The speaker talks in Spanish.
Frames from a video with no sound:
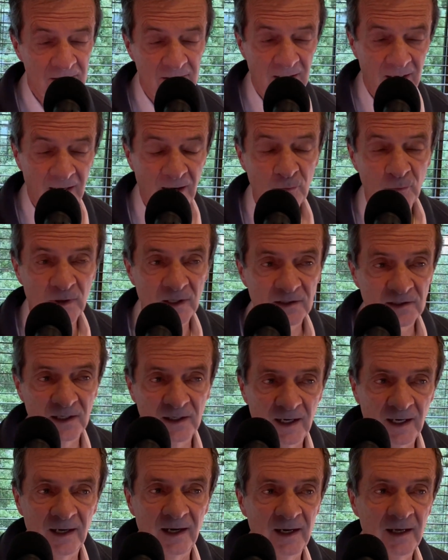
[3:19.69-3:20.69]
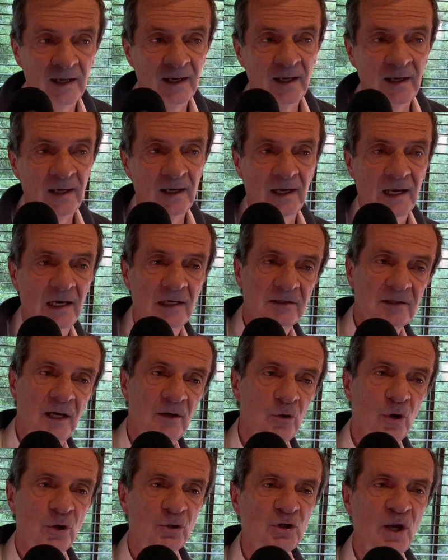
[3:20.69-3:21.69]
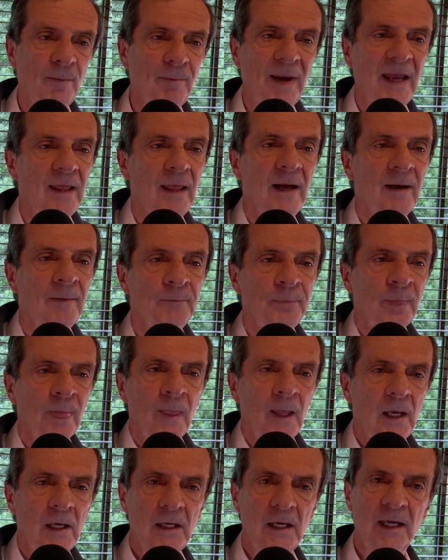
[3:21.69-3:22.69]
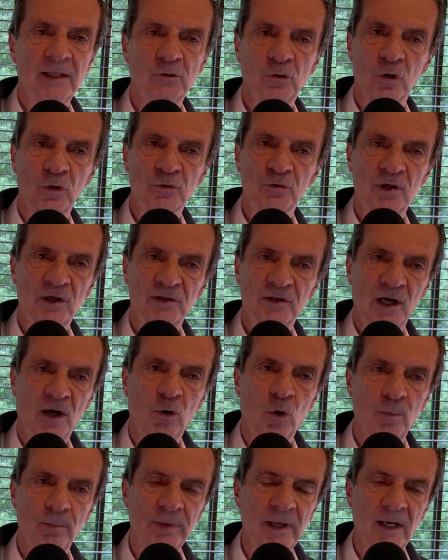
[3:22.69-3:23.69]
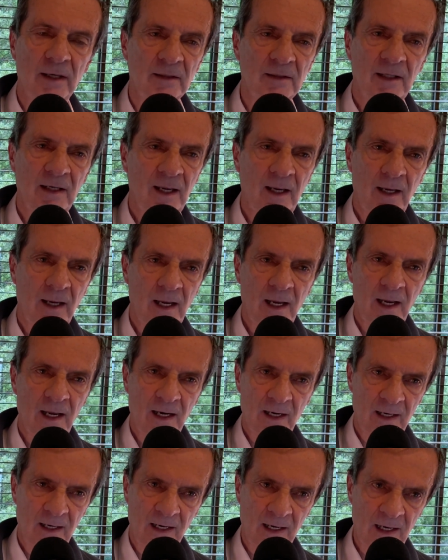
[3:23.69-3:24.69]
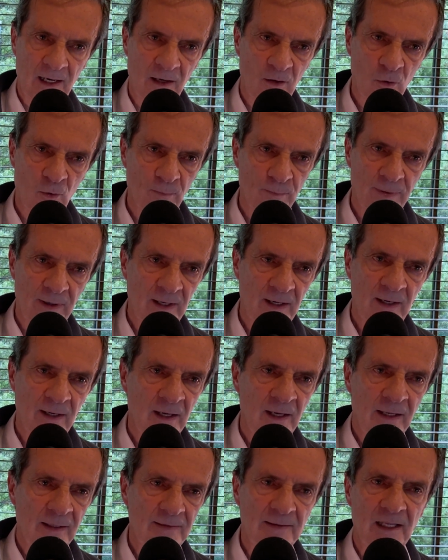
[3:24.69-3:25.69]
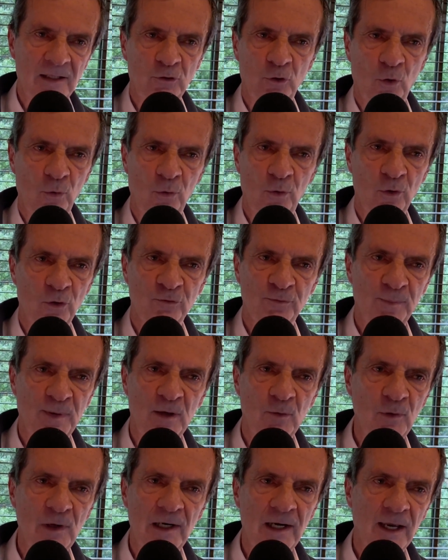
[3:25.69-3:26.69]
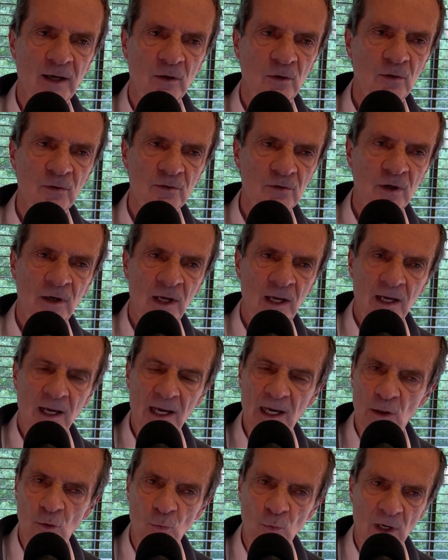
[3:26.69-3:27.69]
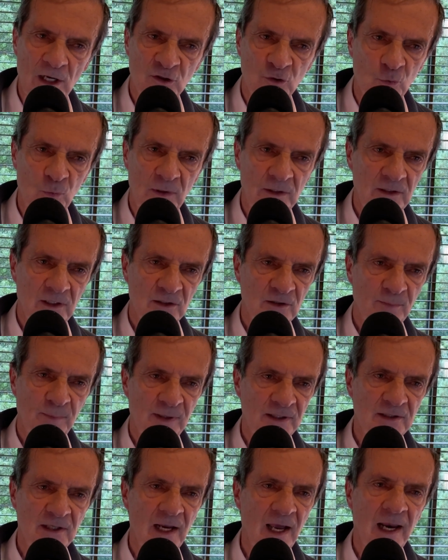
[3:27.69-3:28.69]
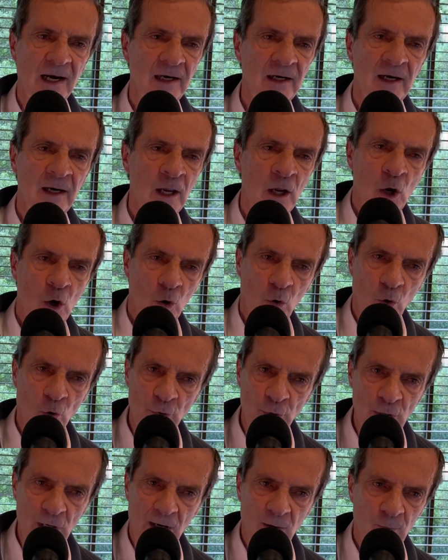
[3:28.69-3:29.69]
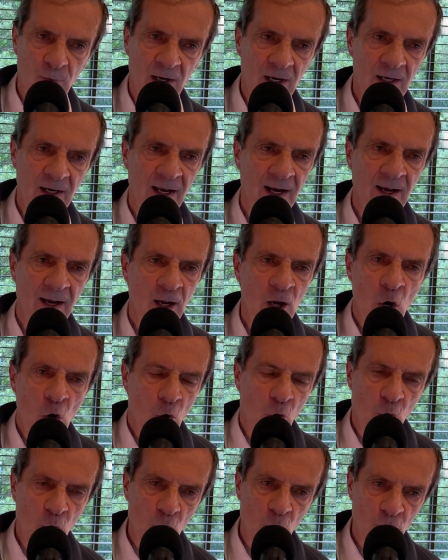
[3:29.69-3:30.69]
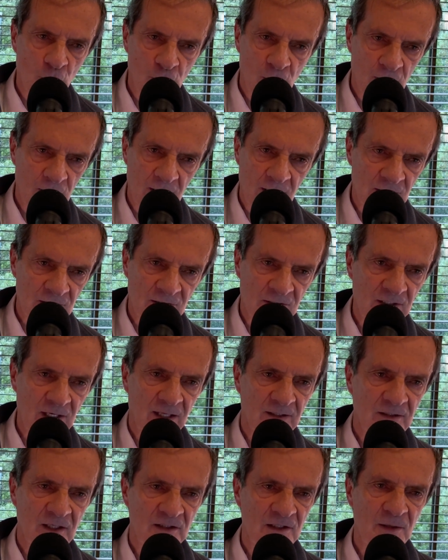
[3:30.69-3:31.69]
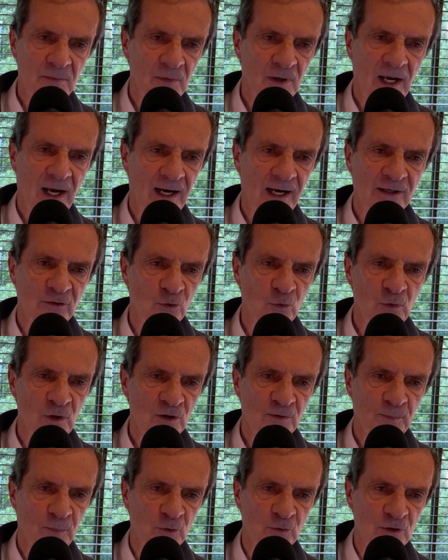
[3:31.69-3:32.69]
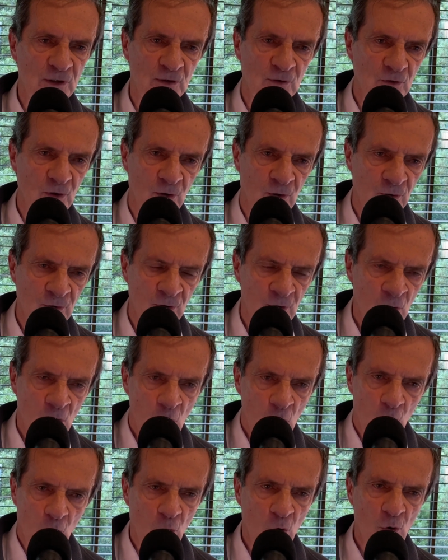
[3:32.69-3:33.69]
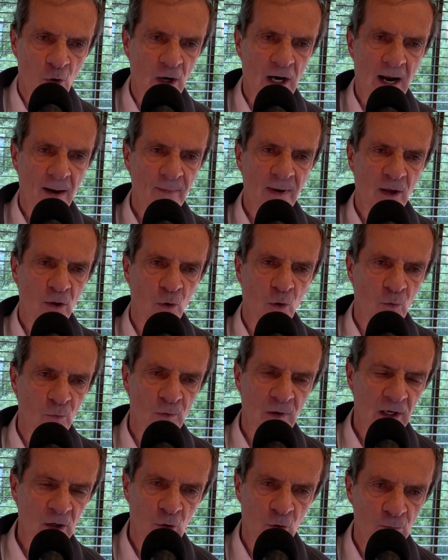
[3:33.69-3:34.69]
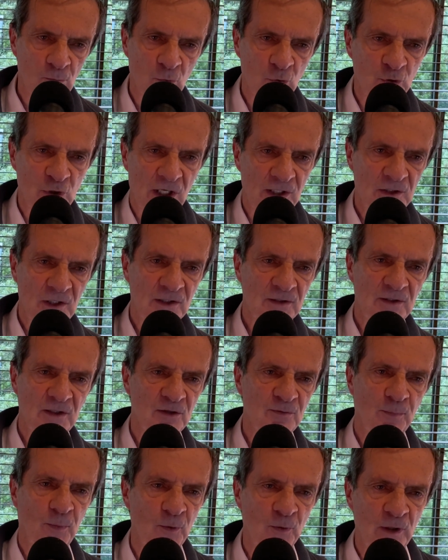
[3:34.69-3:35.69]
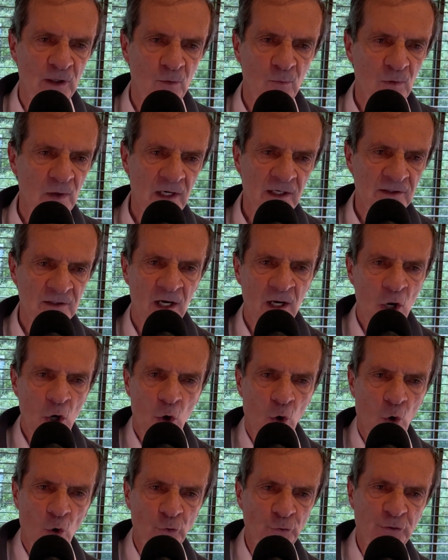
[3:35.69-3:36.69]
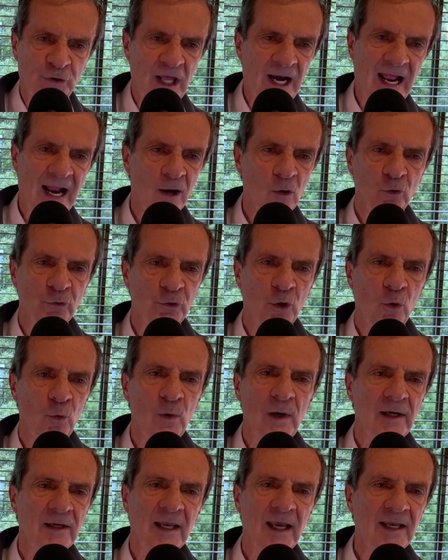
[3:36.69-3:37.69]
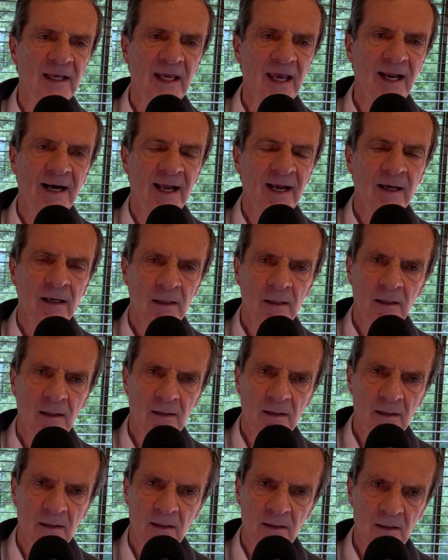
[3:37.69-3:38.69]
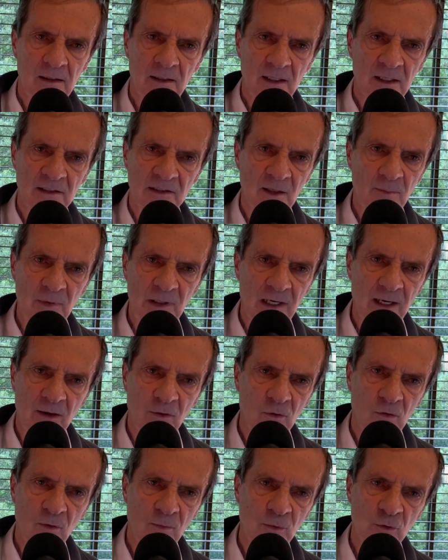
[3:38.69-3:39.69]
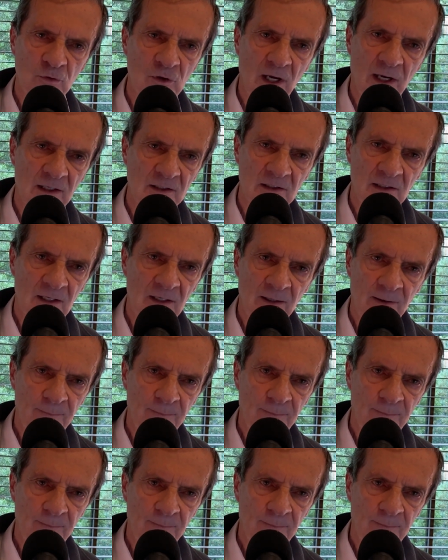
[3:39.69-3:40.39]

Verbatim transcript: ¿Será una sirena? El señor Cepeda y entonces se convierte en el hombre de todos los privilegios, en una suite especial, con nevera, con eh, siete simcar a su disposición, con cama doble, con muchachas disponibles, con trago todo el que quiera. ¿Y ese milagro cómo se hace?